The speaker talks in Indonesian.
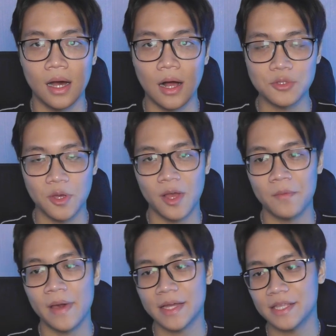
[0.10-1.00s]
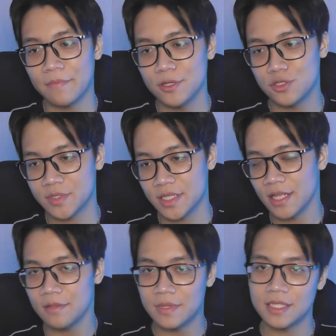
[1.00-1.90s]
Halo semuanya welcome back di my YouTube
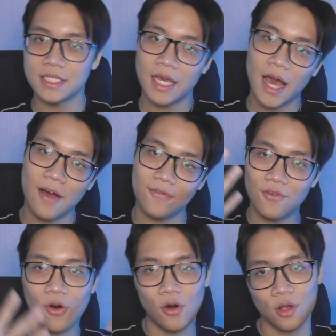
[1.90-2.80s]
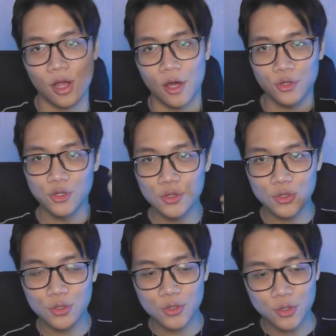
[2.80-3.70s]
channel Belisia for You.
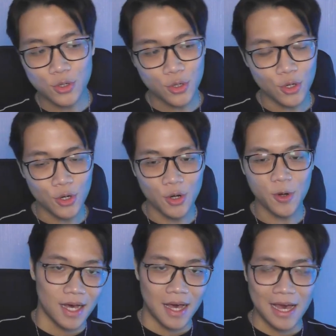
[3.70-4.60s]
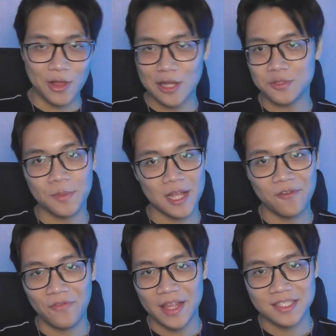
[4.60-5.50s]
Hal kedua
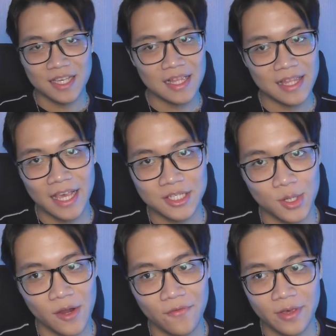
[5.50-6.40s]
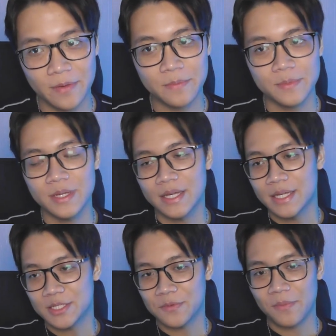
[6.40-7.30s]
para fansnya Les Serafim
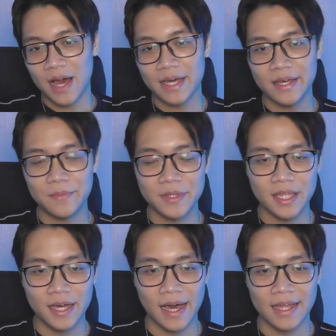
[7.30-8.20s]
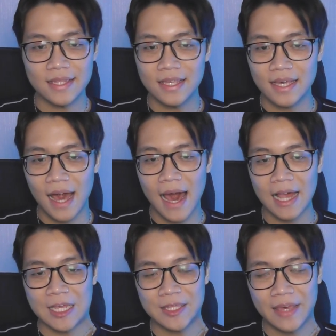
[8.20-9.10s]
semakin mendekati
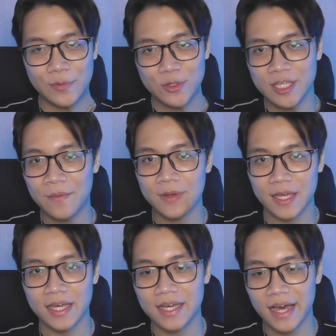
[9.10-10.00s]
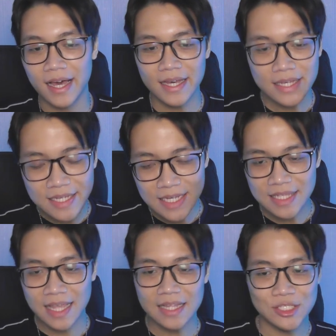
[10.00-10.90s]
hari debutnya mereka,
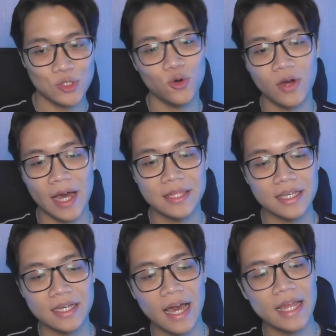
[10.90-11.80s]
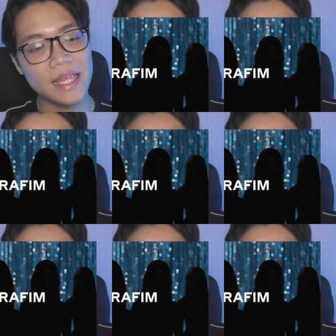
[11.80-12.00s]
kita disuguhkan dengan